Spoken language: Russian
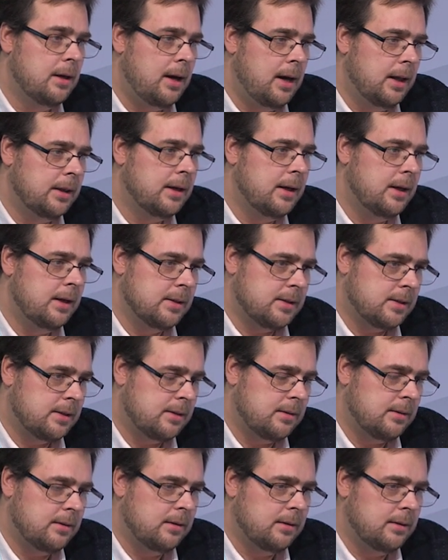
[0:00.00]

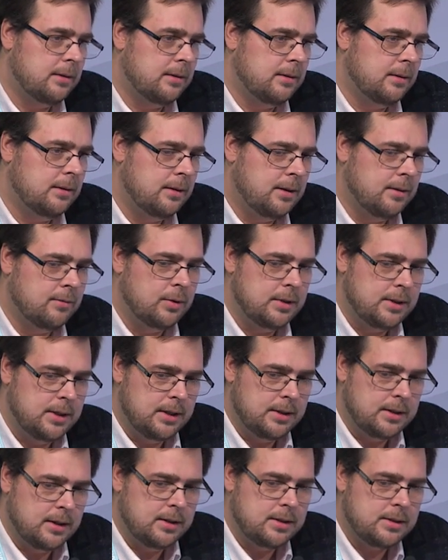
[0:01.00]
анализ э, его
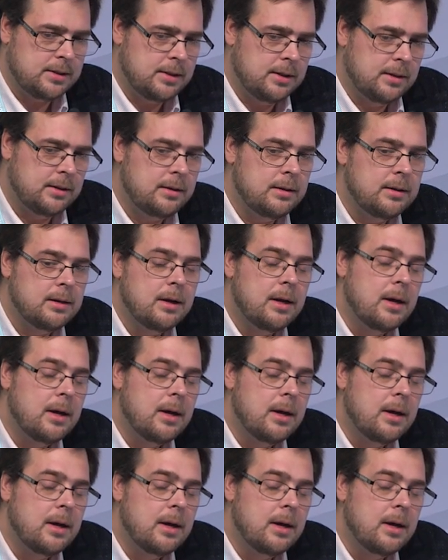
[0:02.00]
деятельности.